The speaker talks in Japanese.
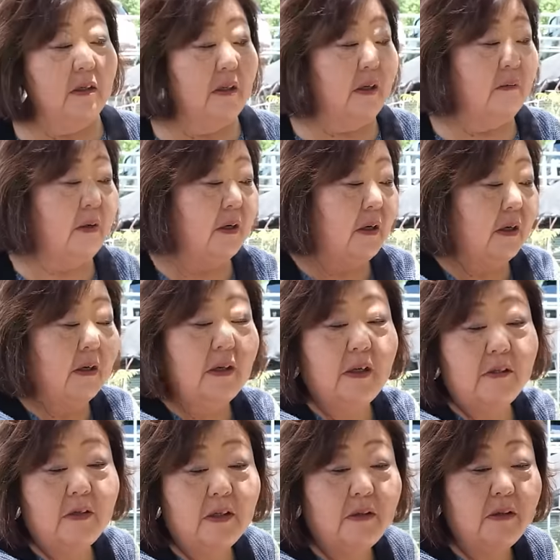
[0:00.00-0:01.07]
今
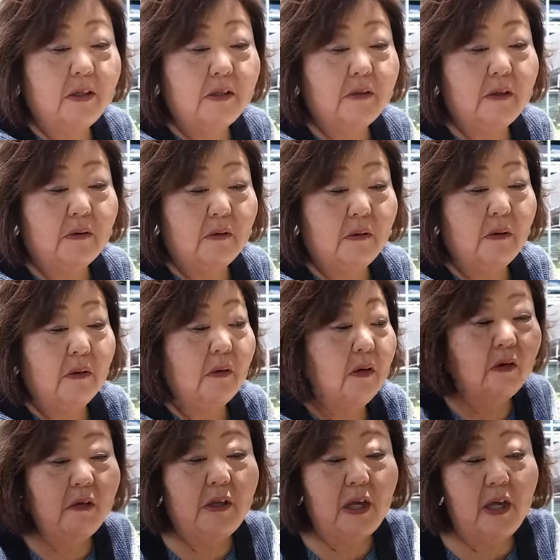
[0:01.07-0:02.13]
カンカン照りですけど。
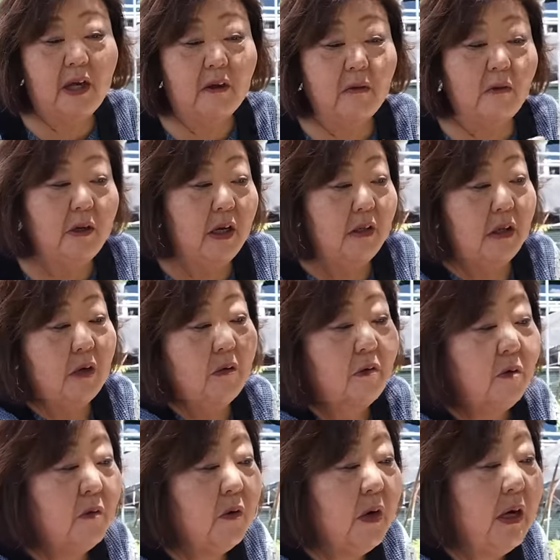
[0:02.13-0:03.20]
でこれ根っ
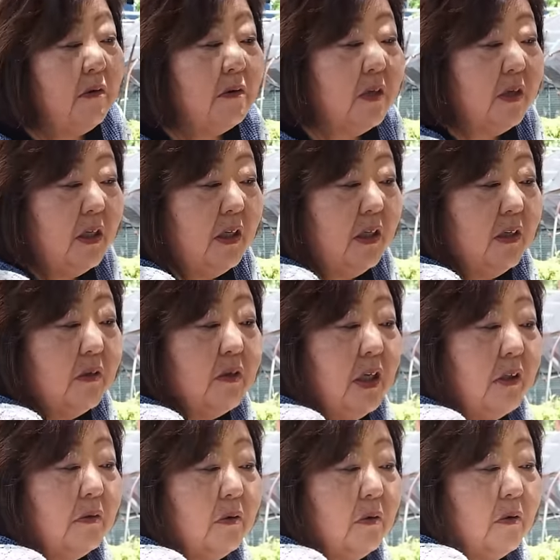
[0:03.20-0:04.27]
こもあるし、
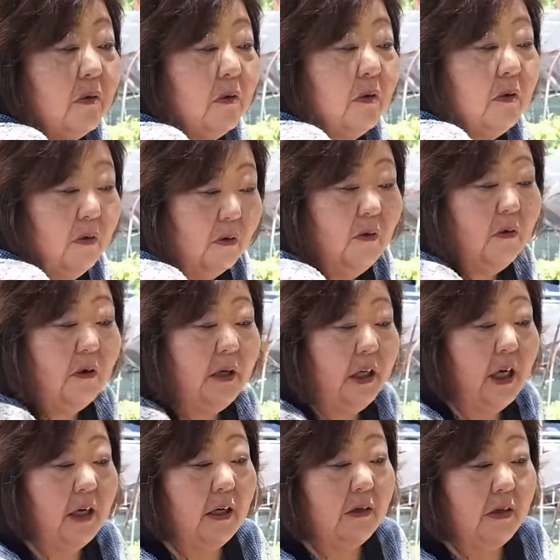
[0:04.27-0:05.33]
ちゃんとこう掘り
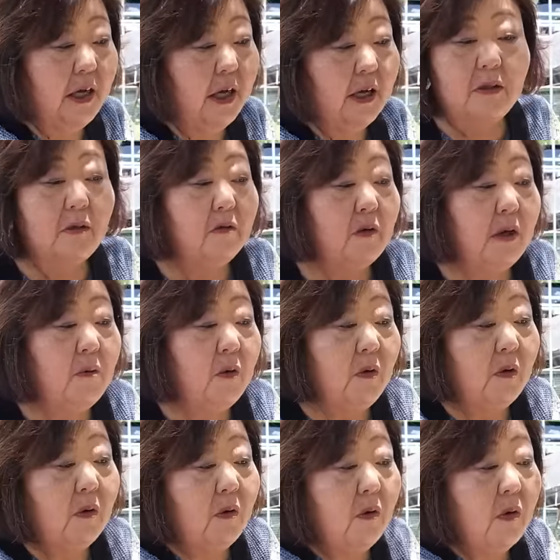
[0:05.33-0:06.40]
上げて、上
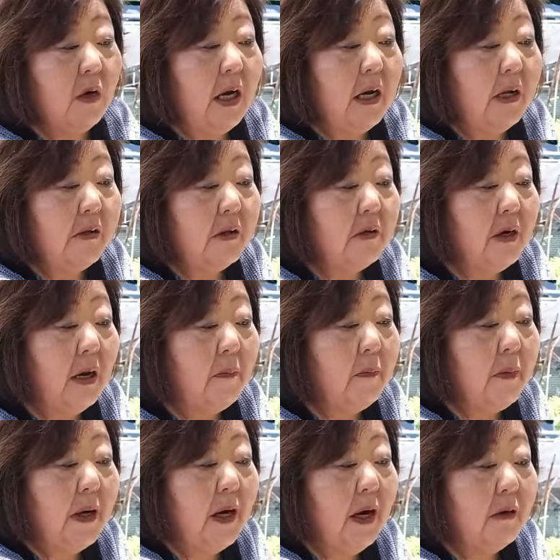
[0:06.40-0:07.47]
もこう枯れてる葉っ
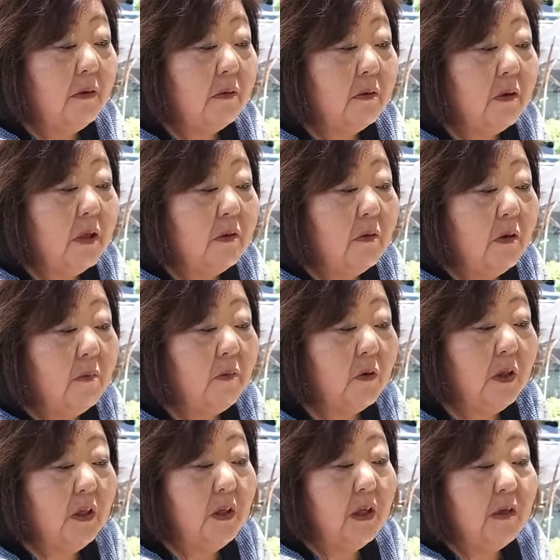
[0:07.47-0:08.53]
ぱがあるので、それも
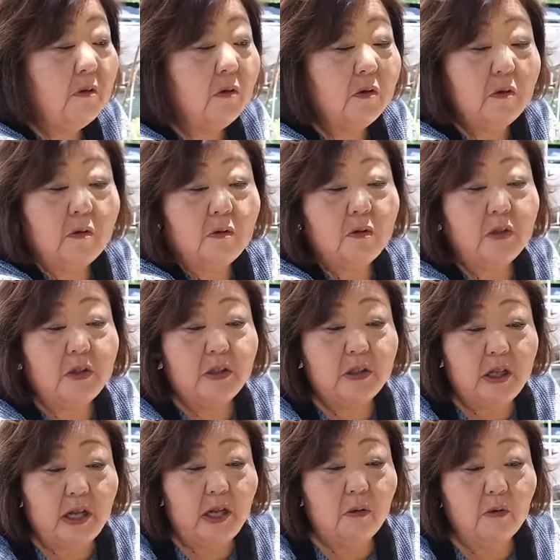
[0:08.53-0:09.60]
きれいにお掃除し
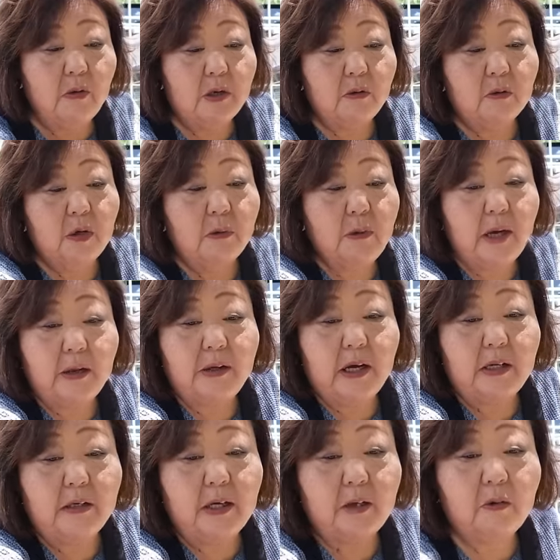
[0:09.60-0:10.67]
て植えとけば
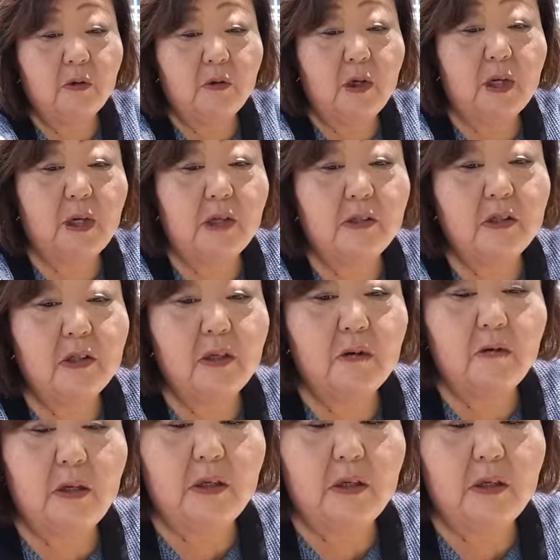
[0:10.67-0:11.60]
大体こんな感じで増え